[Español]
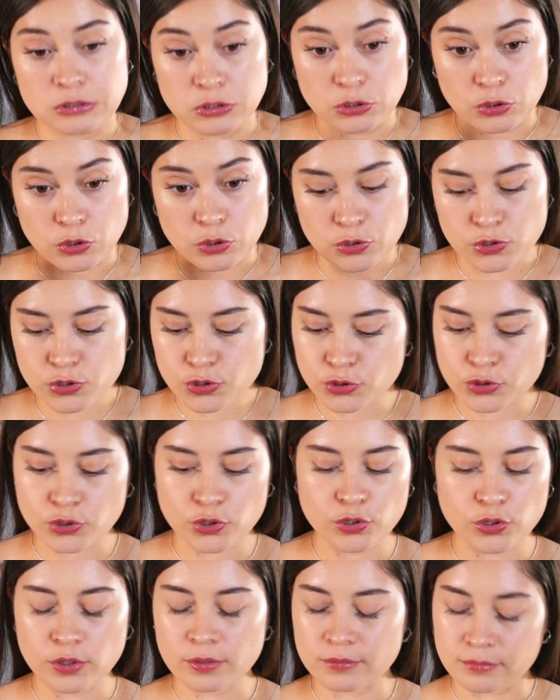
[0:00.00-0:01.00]
No conozco
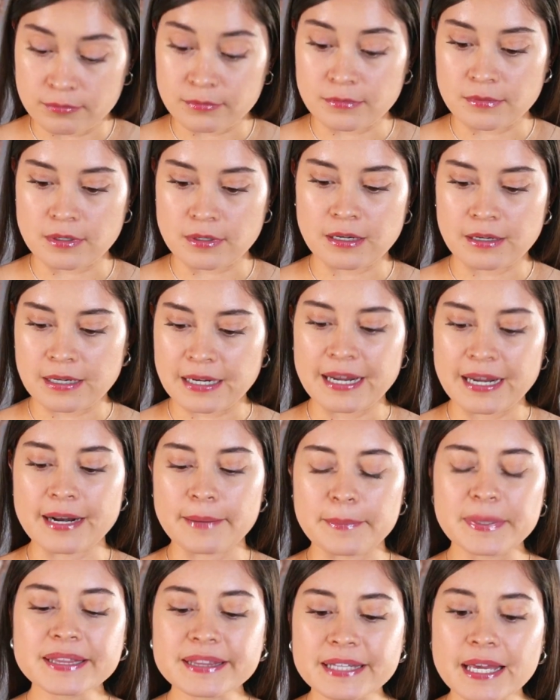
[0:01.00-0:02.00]
todo
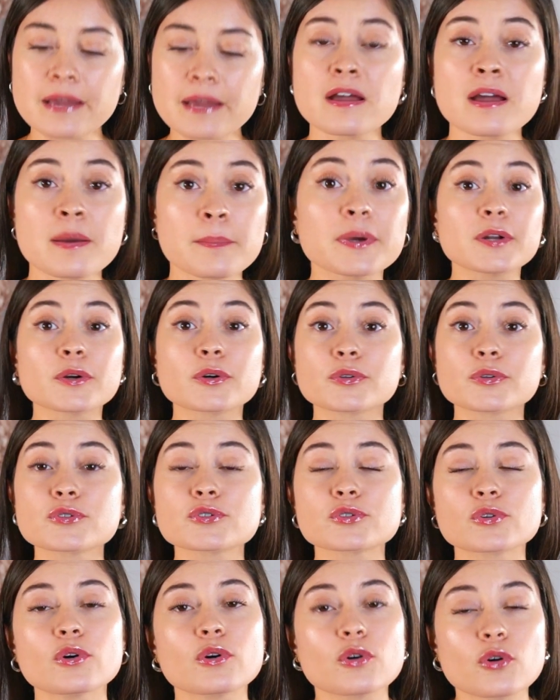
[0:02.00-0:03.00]
claramente, pero
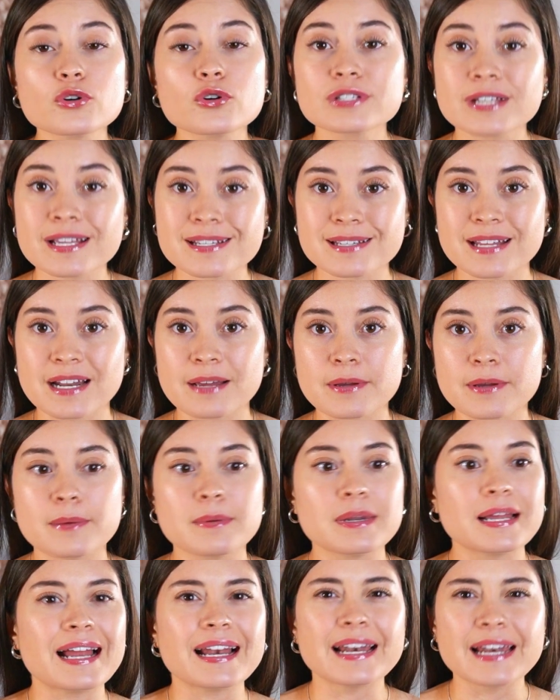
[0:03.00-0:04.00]
conozco cosas de la
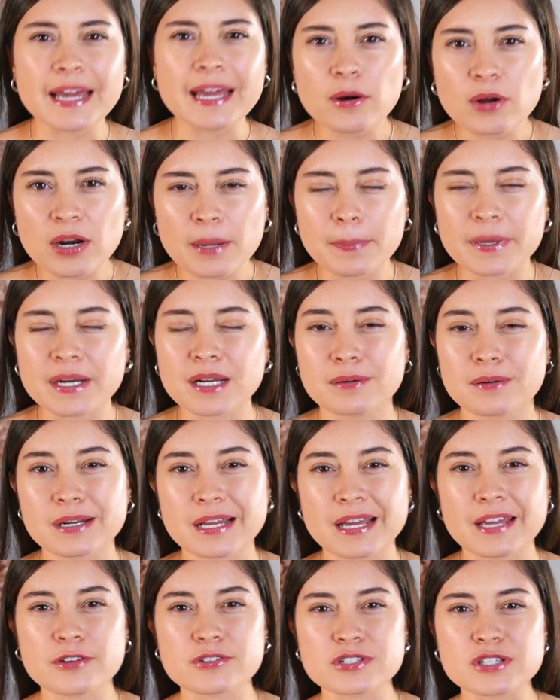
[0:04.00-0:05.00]
Biblia, leo la
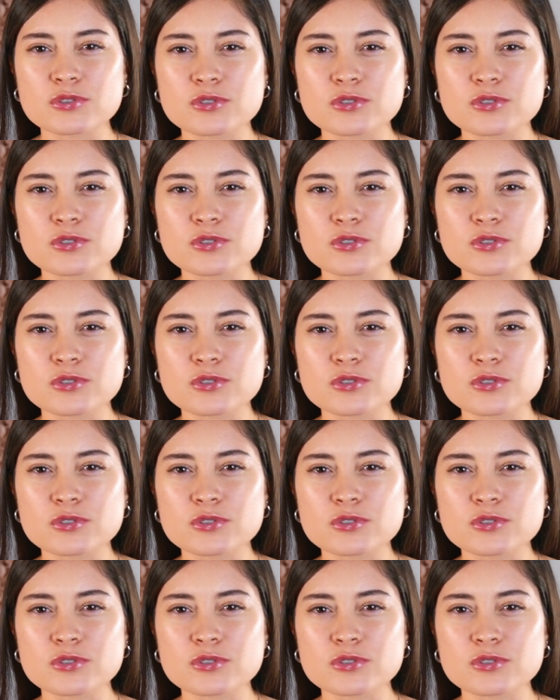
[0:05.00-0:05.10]
palabra de ellos.